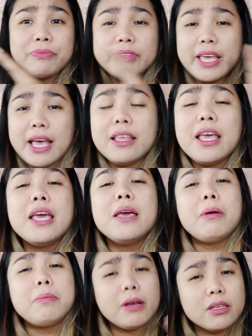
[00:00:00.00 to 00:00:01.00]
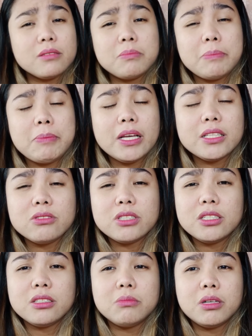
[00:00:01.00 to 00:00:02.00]
Yan. Papakita, ko sa
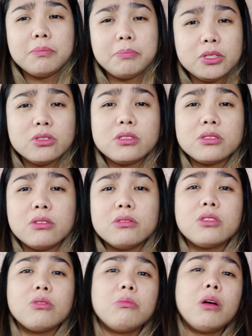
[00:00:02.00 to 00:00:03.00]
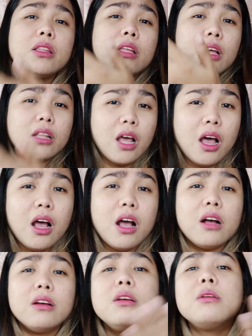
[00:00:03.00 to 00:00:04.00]
inyo yung mga pictures ko nitong mga
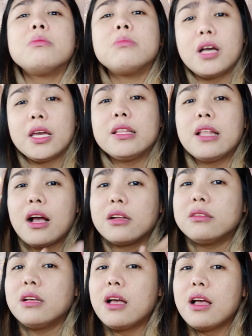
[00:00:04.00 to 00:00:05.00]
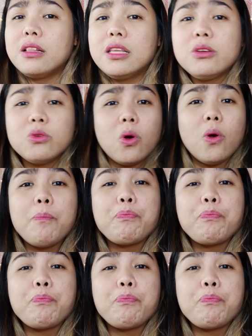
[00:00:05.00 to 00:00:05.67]
nakaraang mga ilang linggo